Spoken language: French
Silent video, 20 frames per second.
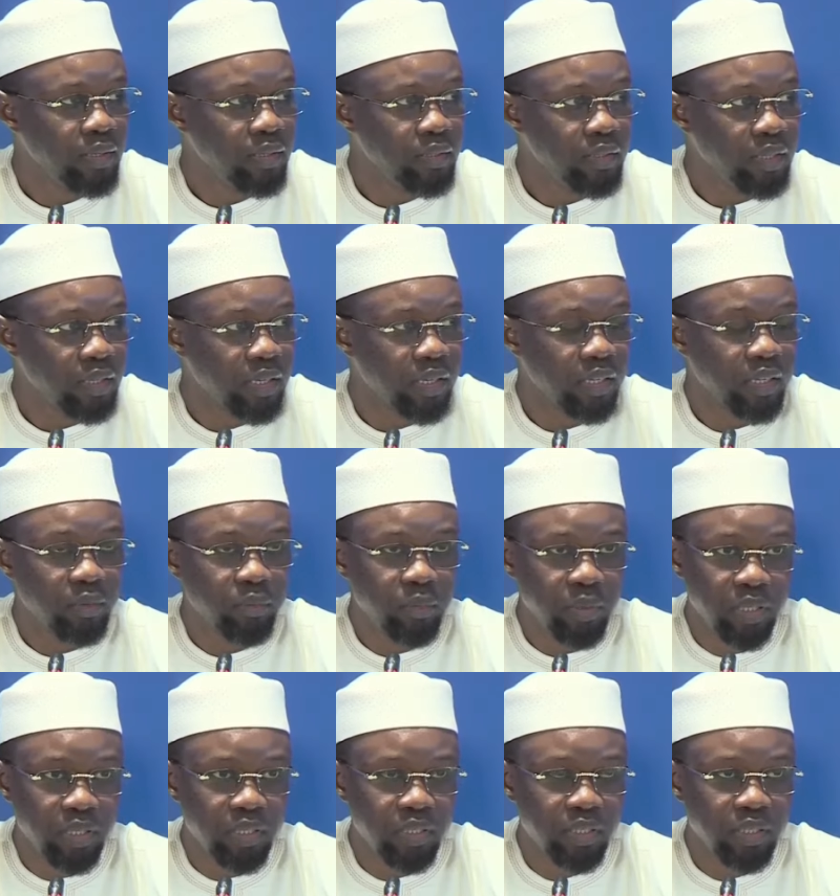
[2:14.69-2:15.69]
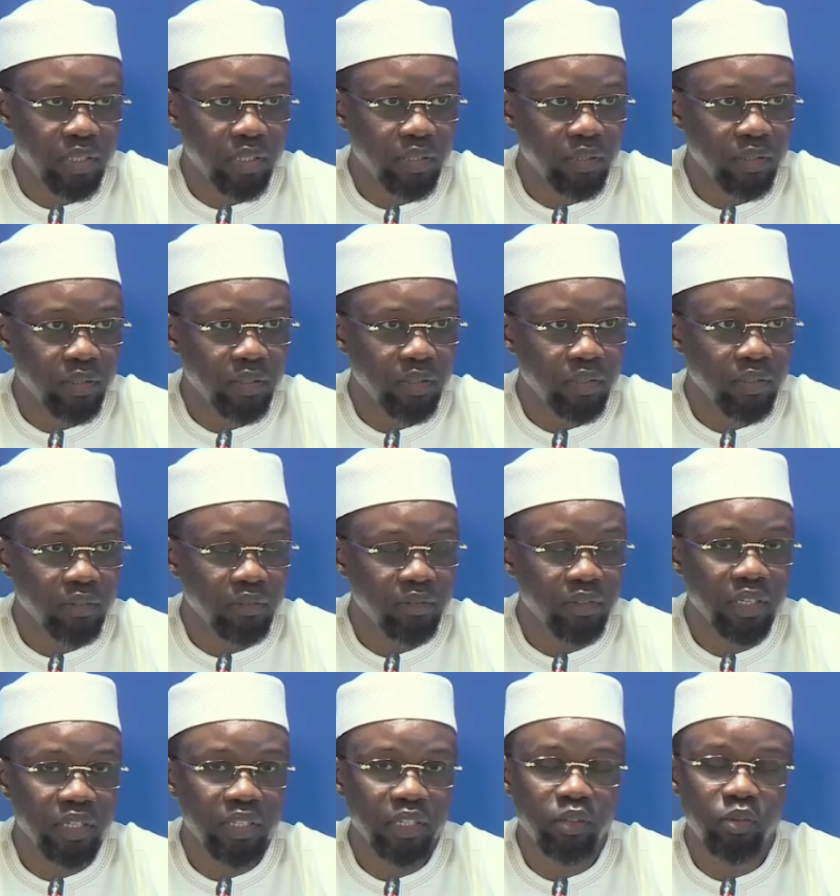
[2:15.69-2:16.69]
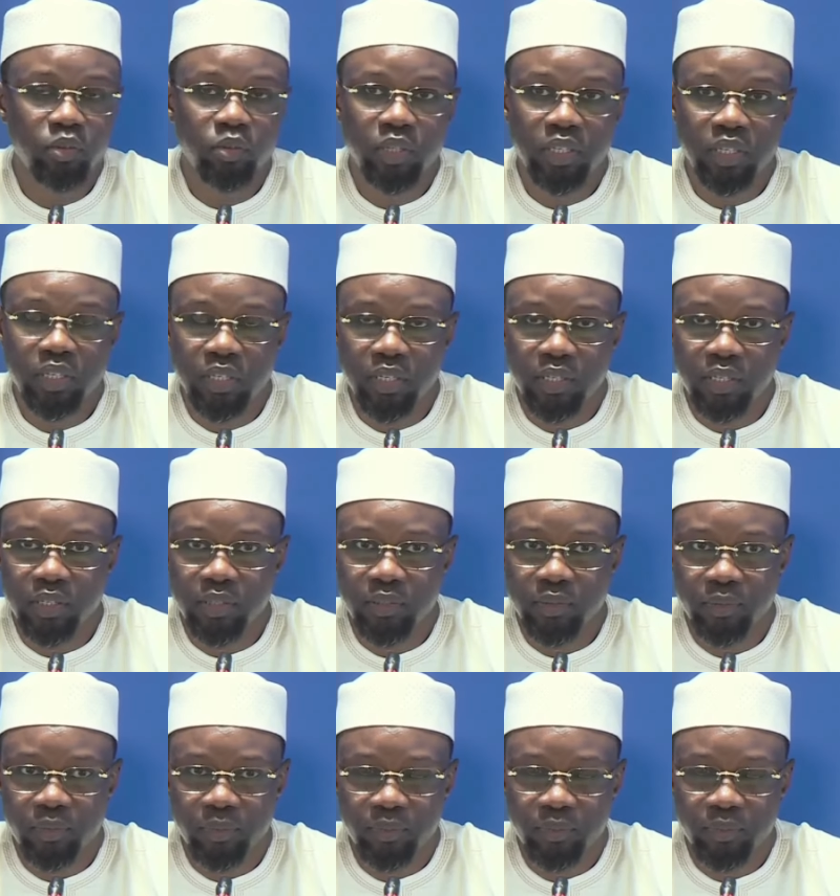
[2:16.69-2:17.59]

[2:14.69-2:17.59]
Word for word: ce que le ministre vient de nous dire,